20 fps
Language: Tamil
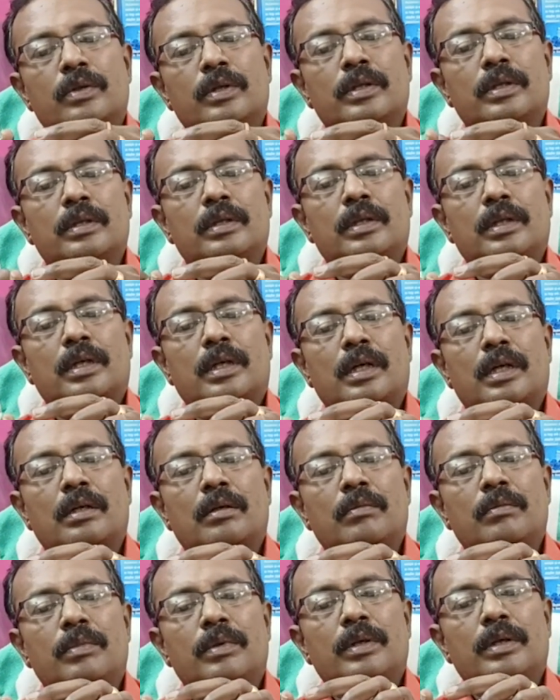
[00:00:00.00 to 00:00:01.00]
ஸோ இந்த
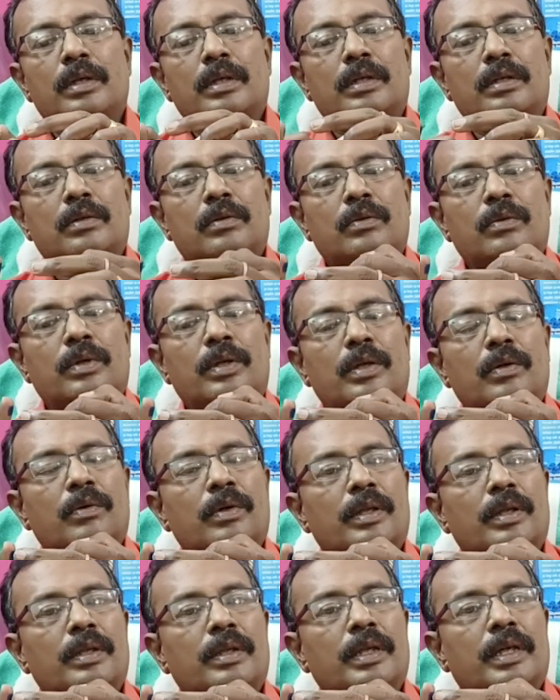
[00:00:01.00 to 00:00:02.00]
கண் பாகத்தை
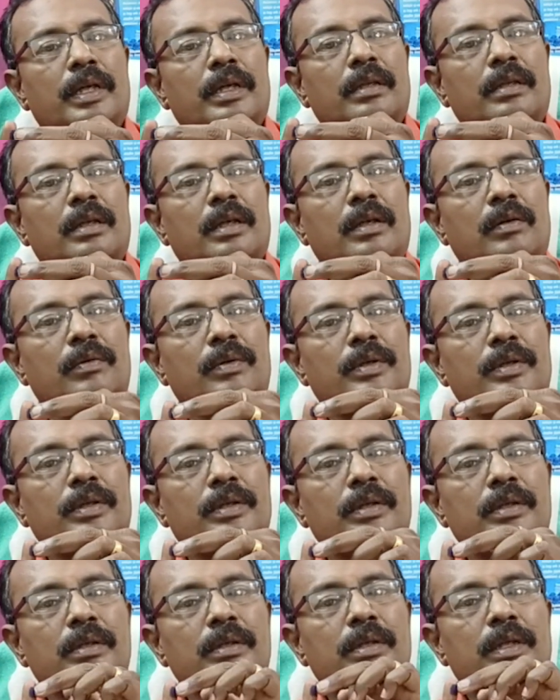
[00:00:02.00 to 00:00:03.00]
குறிக்கக்கூடிய இந்த இடத்துல
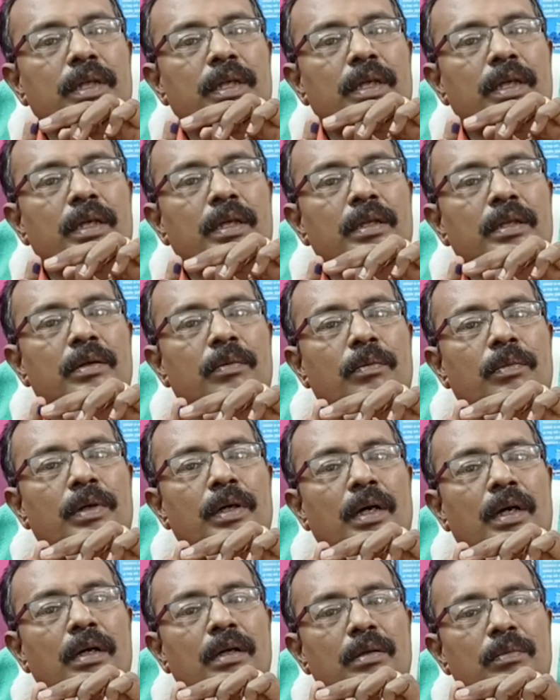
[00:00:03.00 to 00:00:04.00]
வந்து நீங்கள் இந்த
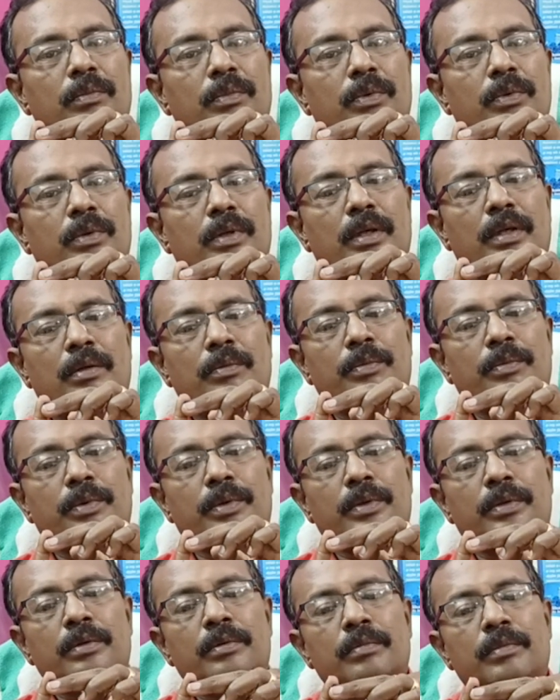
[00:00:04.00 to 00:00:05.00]
டார்க் ப்ளூ கலர்
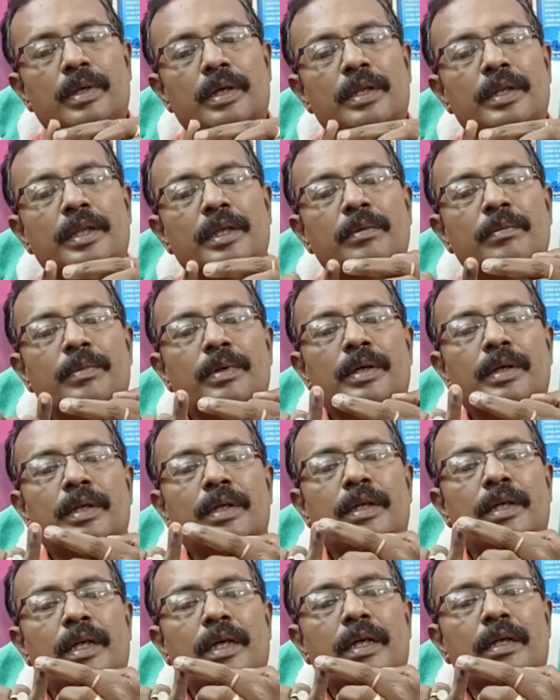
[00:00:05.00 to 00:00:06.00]
போடணும் அதே
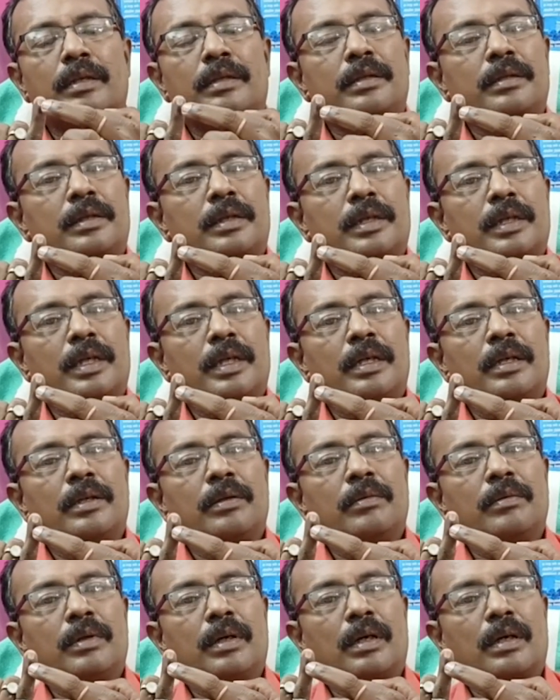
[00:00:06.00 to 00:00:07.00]
மாதிரி நகத்துக்கு
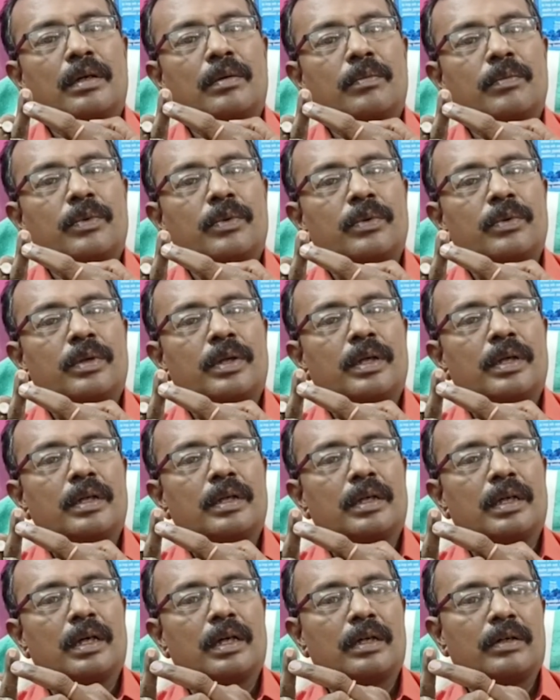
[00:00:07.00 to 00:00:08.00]
கீழேயும் டார்க் ப்ளூ
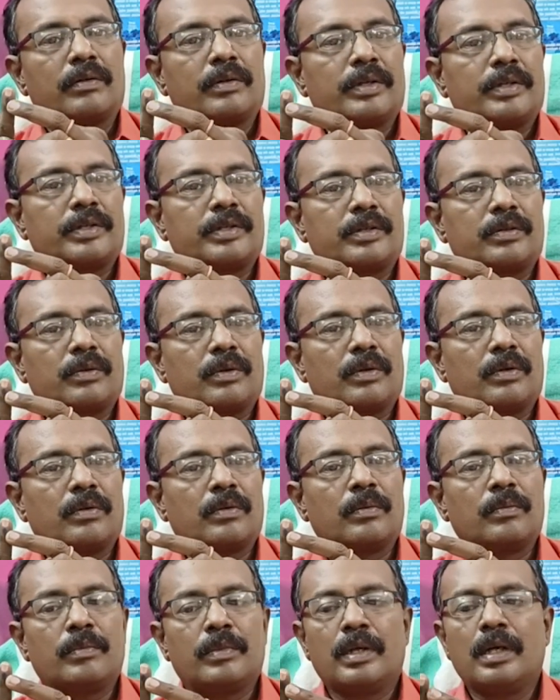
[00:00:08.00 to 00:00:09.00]
கலர் டாட் வச்சுட்டு
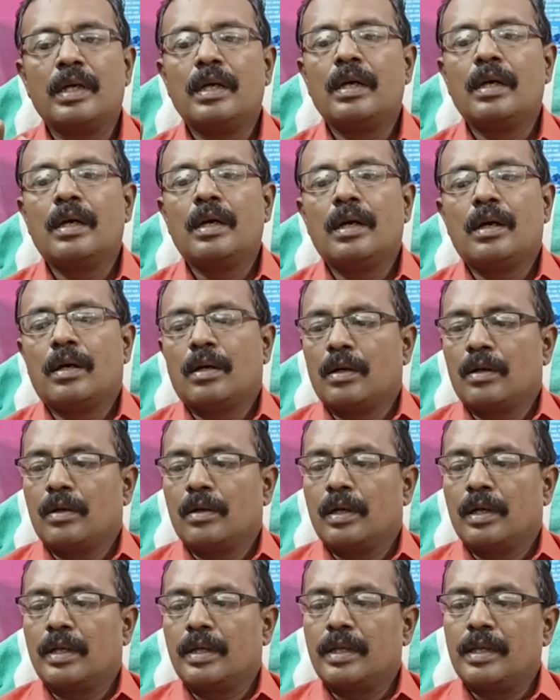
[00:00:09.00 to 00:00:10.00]
வரணும்
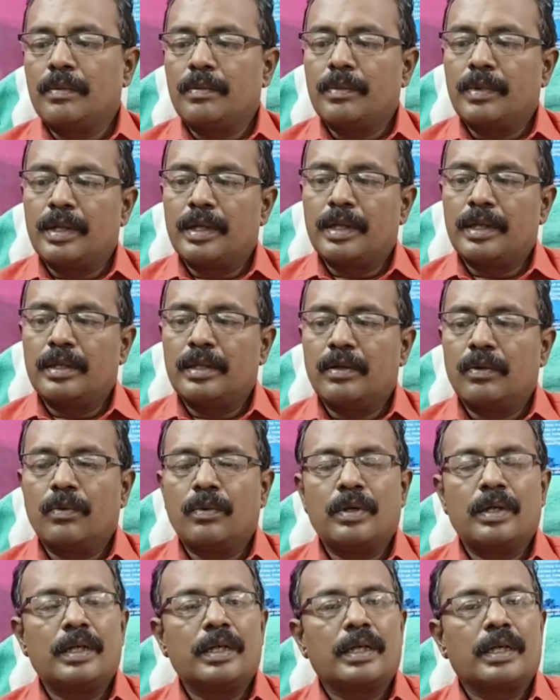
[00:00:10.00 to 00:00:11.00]
அதே மாதிரி இந்த
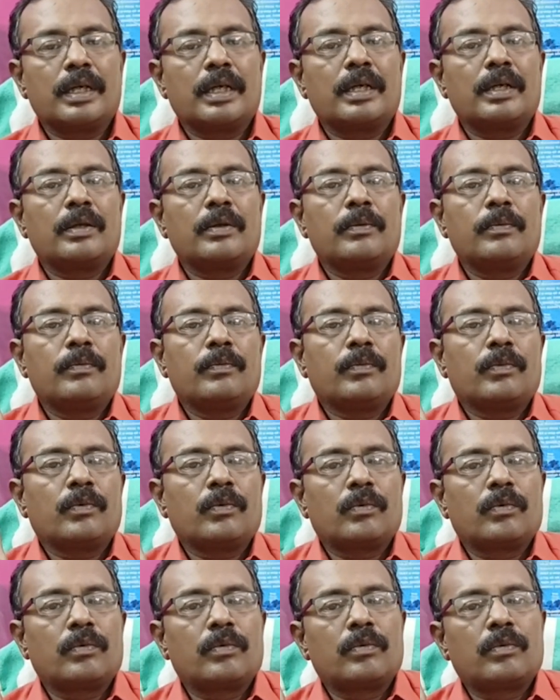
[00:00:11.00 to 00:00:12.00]
உள்ளங்கையிலையும்
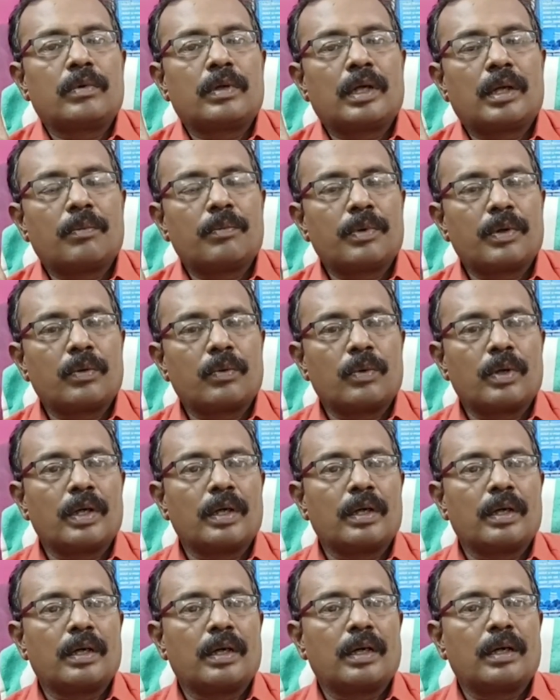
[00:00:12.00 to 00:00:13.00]
நம்பர்
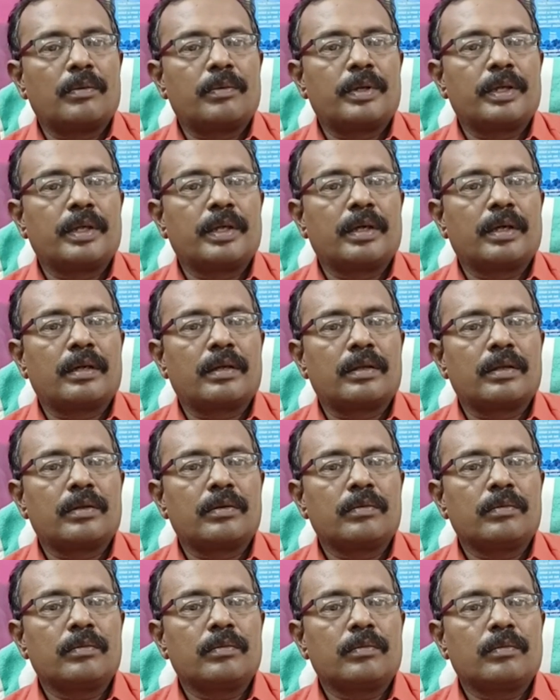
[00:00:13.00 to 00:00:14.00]
ஒன்
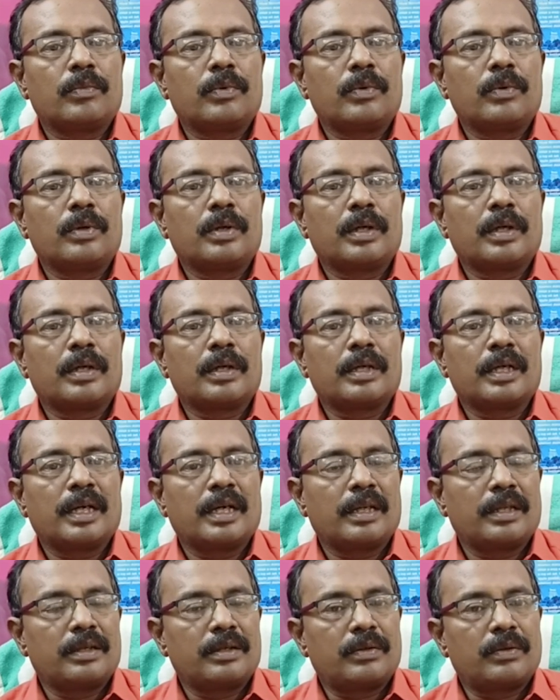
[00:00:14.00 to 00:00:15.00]
அப்படிங்கிறதையும் ப்ளூ
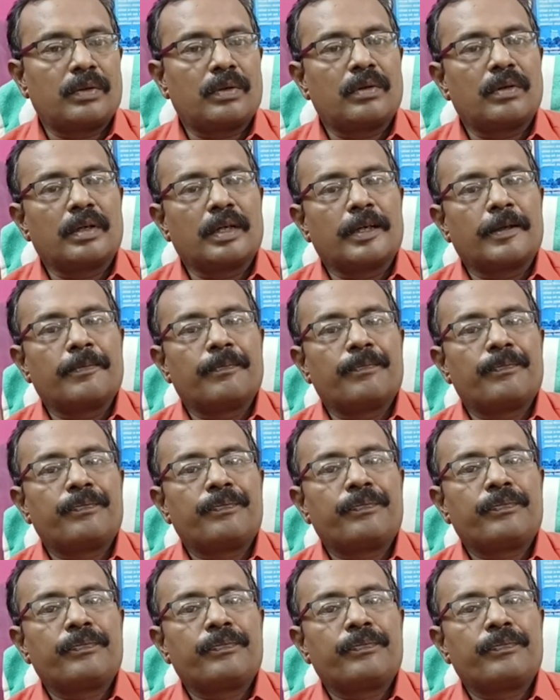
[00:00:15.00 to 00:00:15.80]
கலரில் எழுதிட்டு வரணுங்க